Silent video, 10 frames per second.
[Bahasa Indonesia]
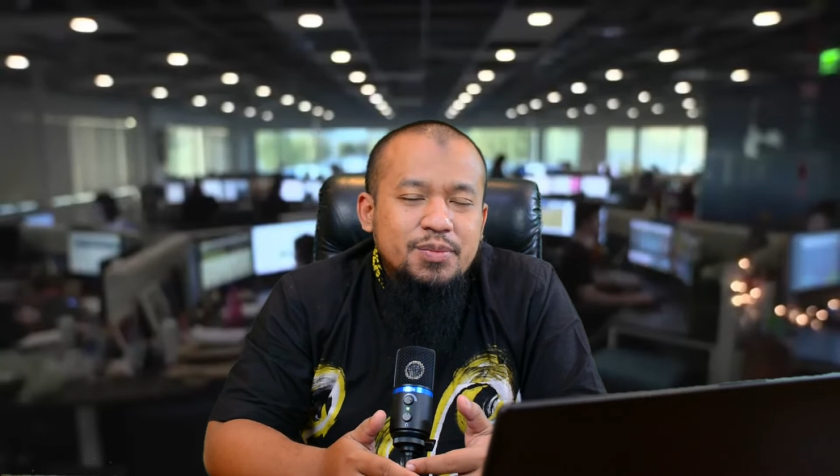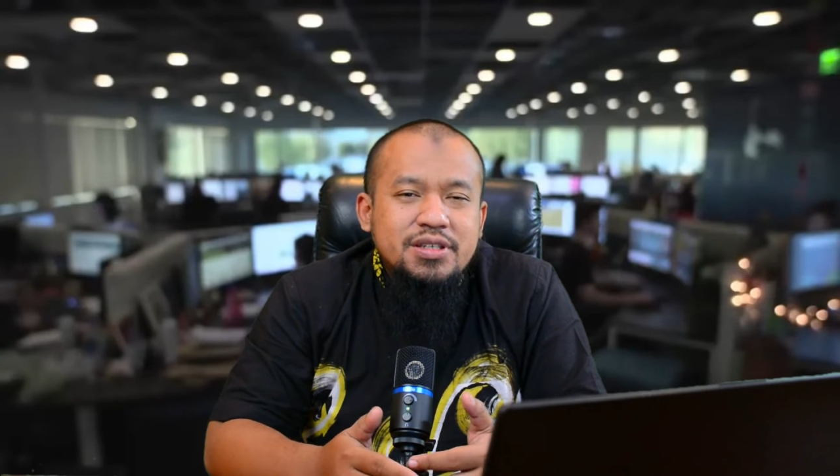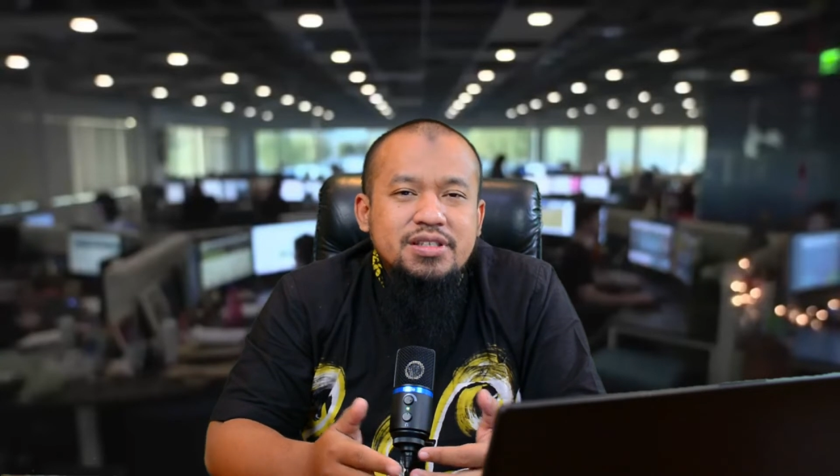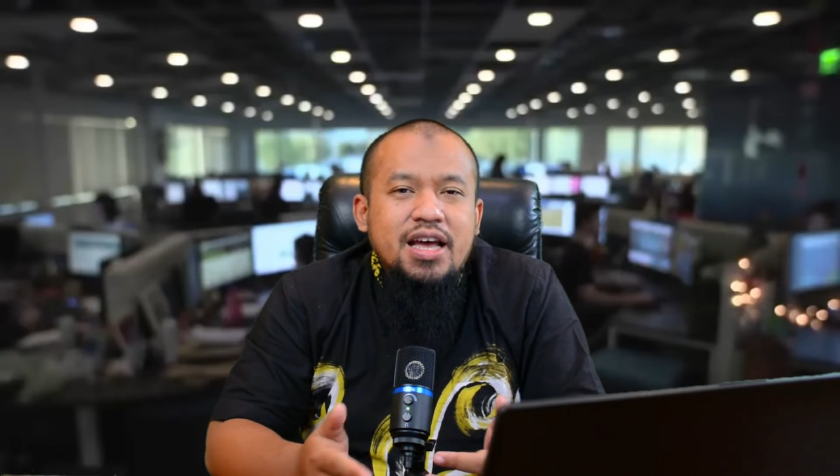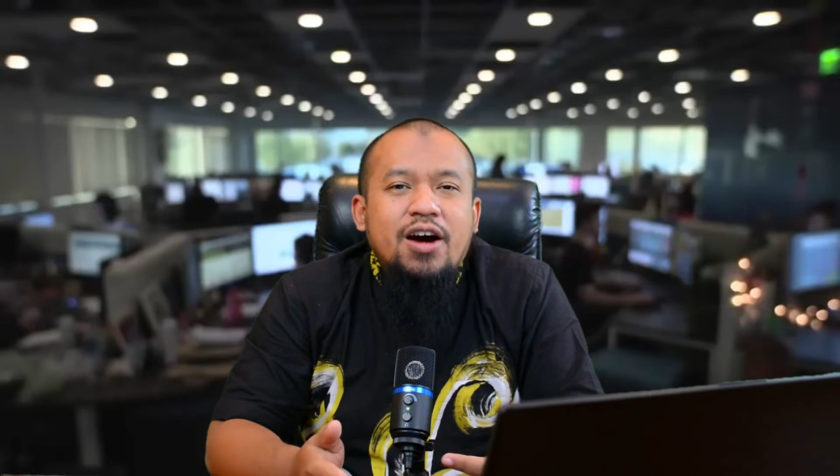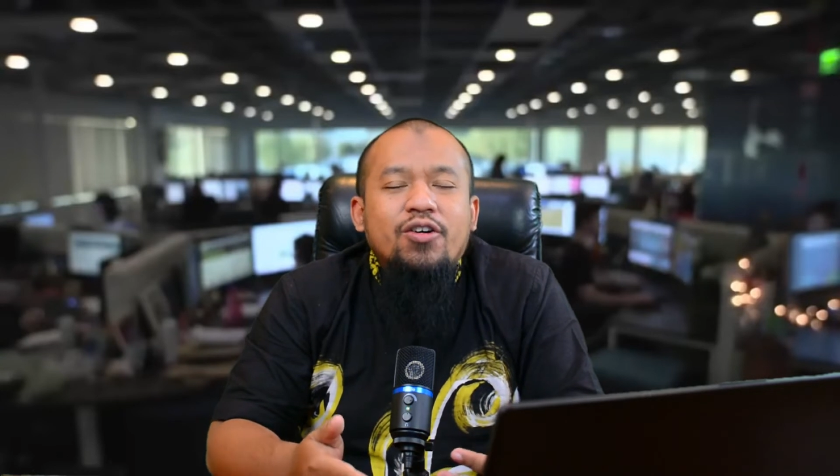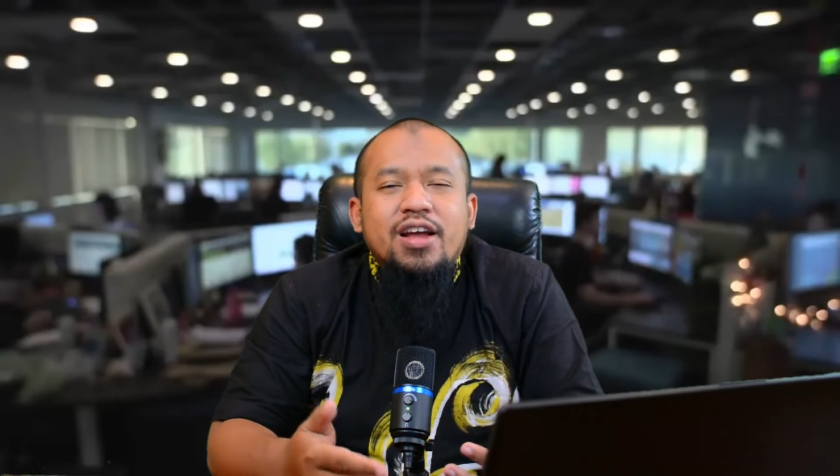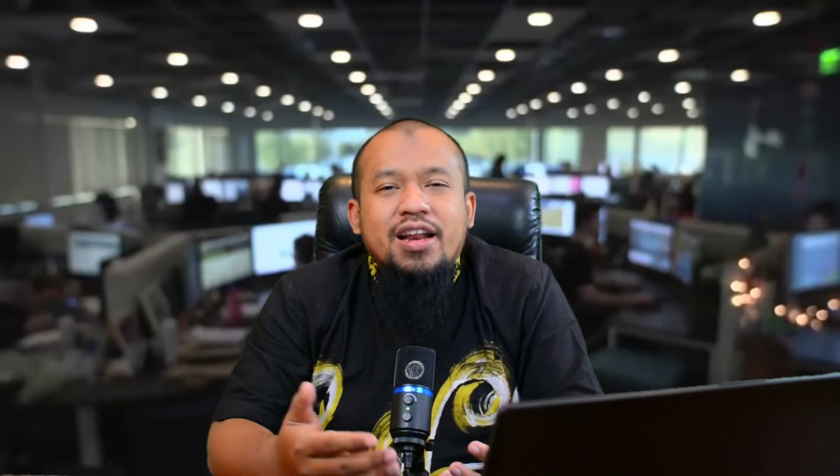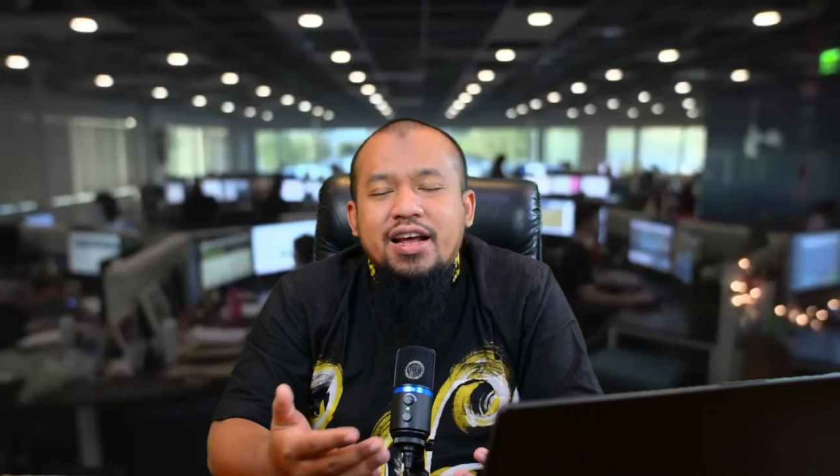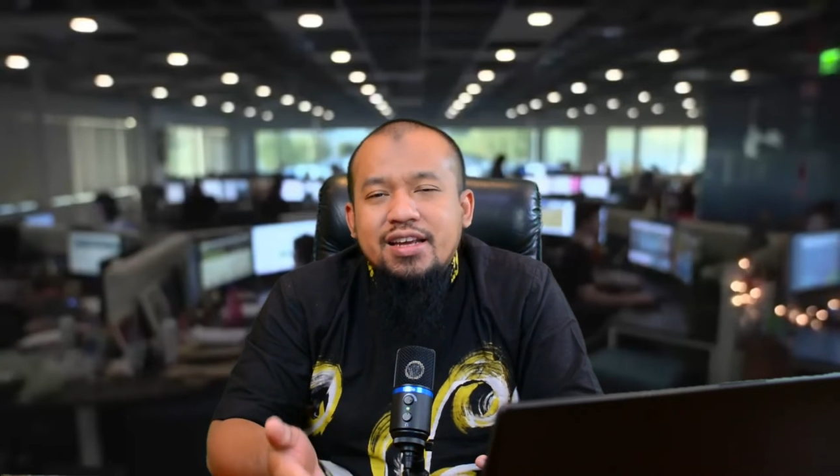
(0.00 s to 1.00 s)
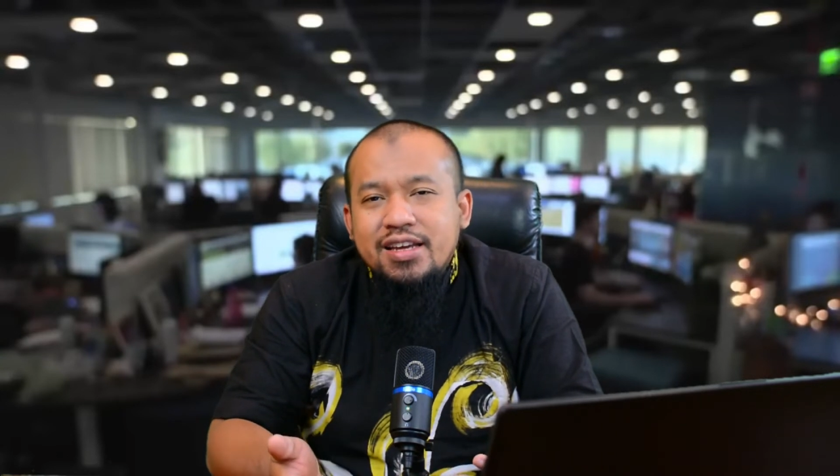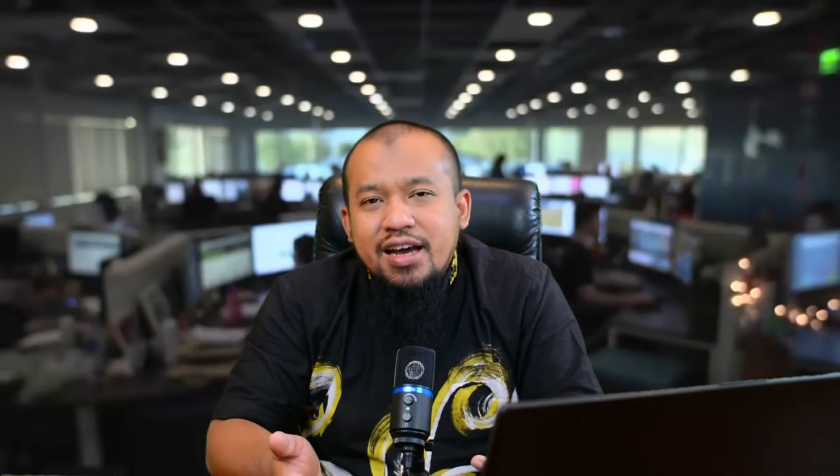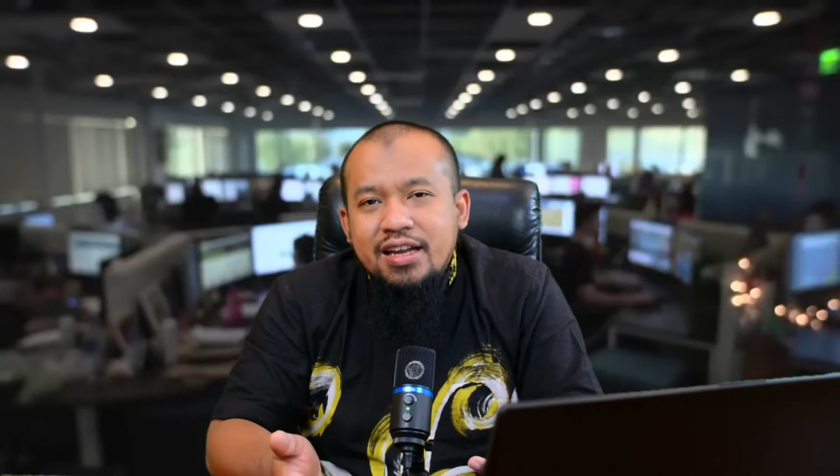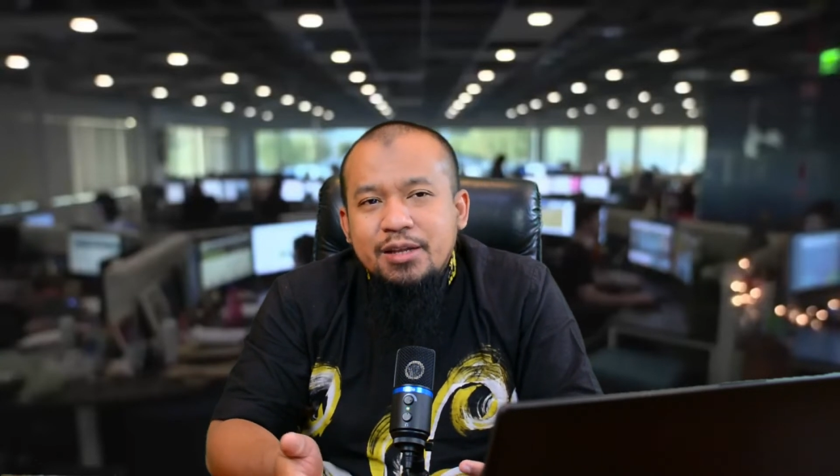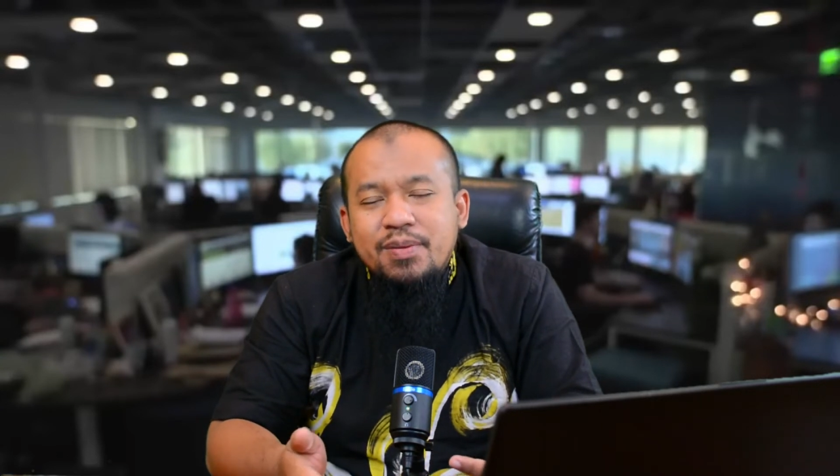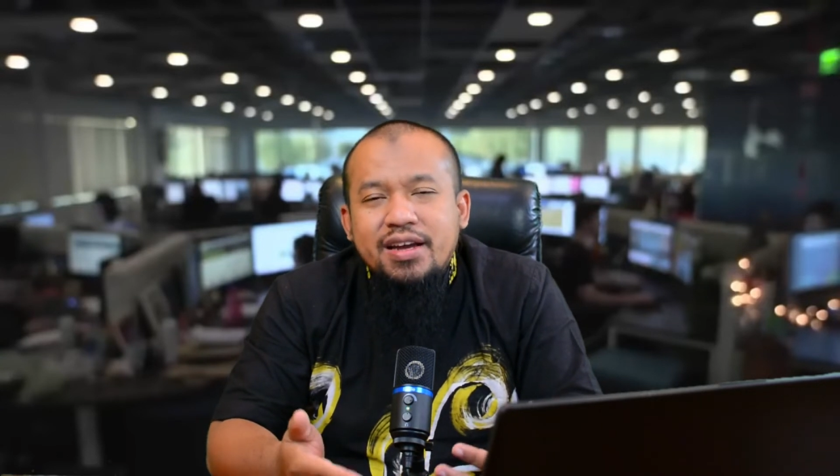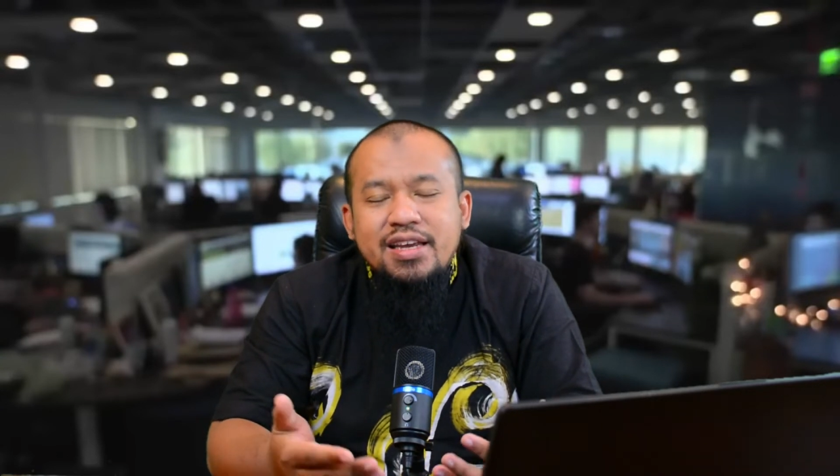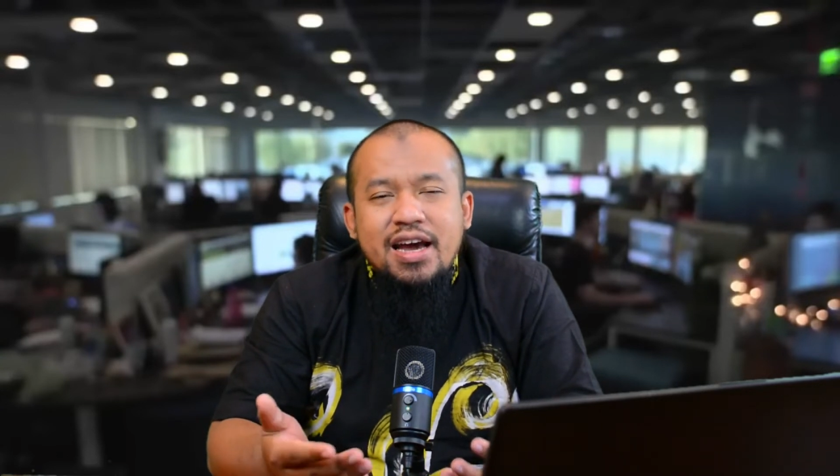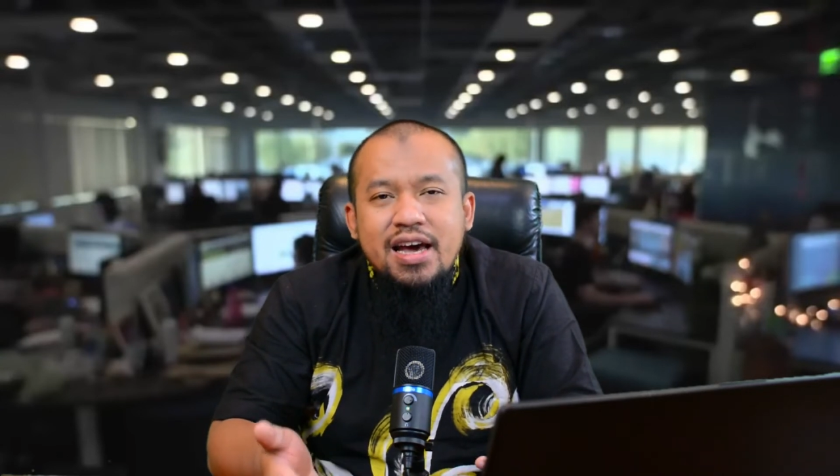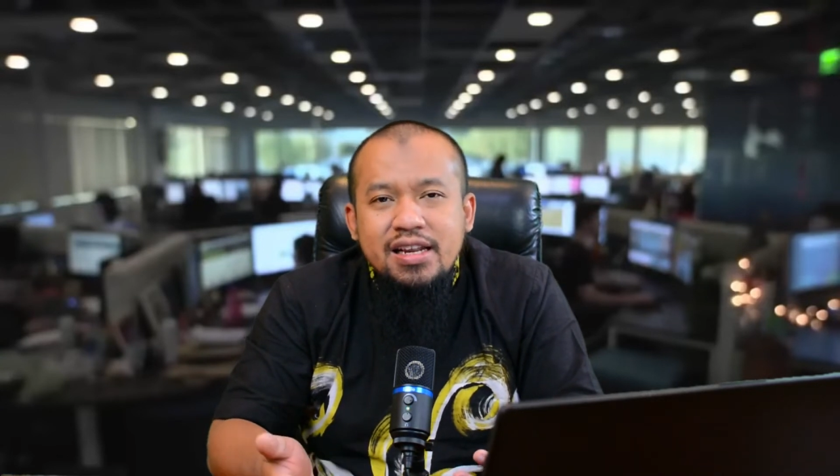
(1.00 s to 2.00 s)
bisa olahraga di
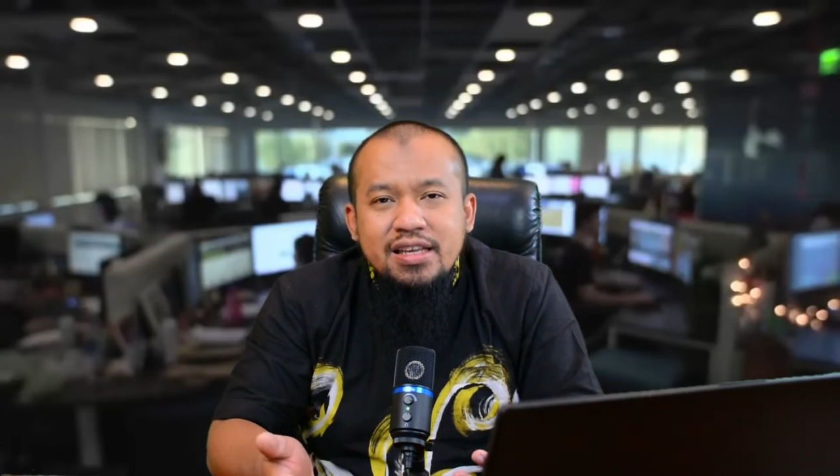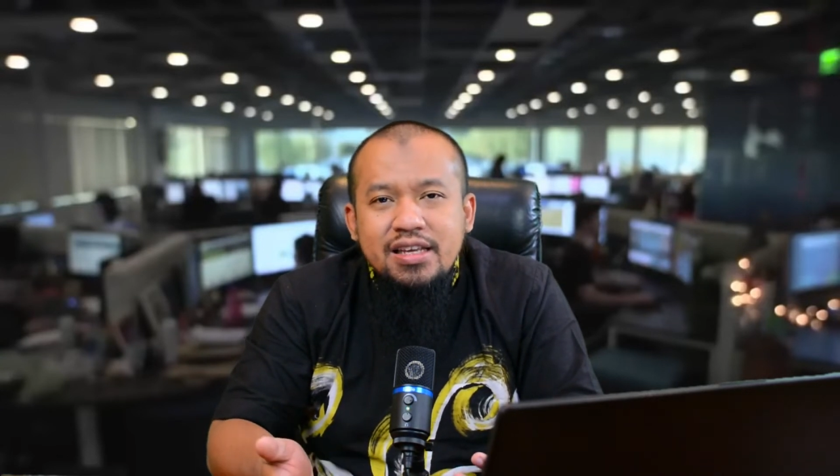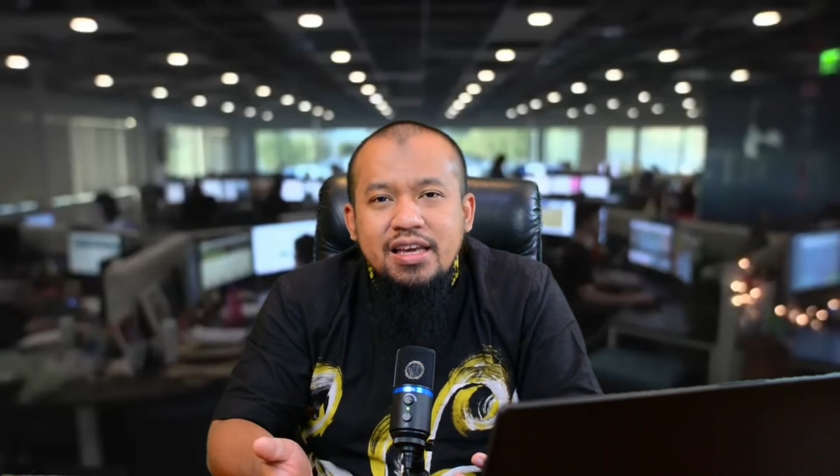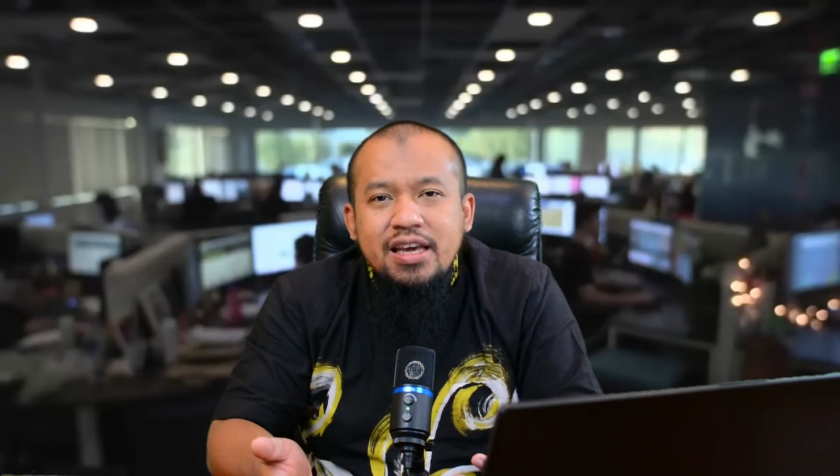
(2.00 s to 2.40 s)
pagi hari.